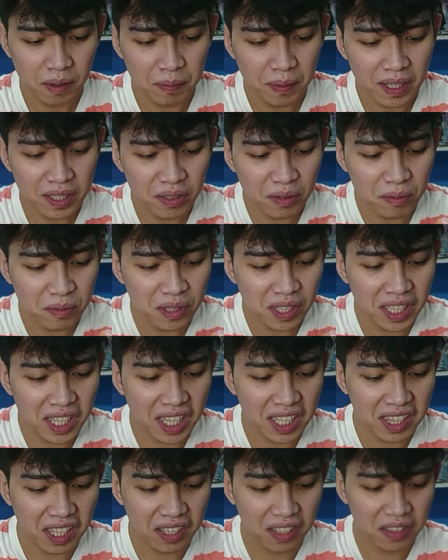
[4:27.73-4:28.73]
Papasok muna
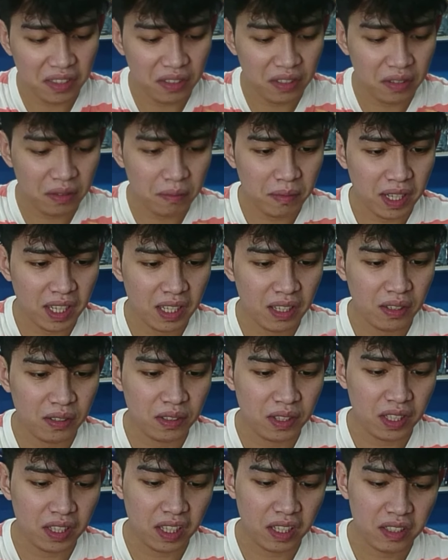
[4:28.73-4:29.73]
yata yun dun mga
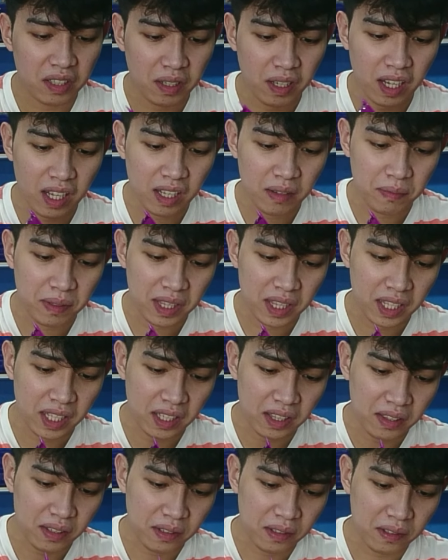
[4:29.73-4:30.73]
lodi, tapos kakabit
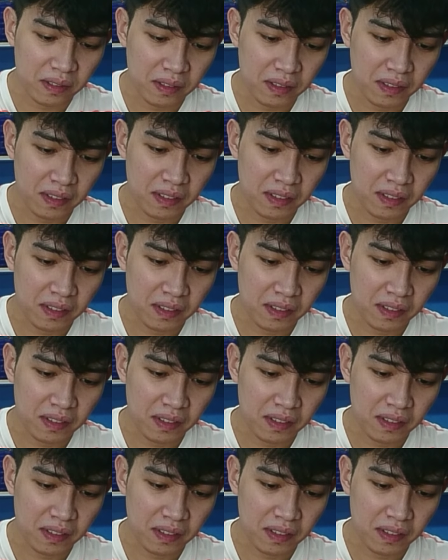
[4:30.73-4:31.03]
dito.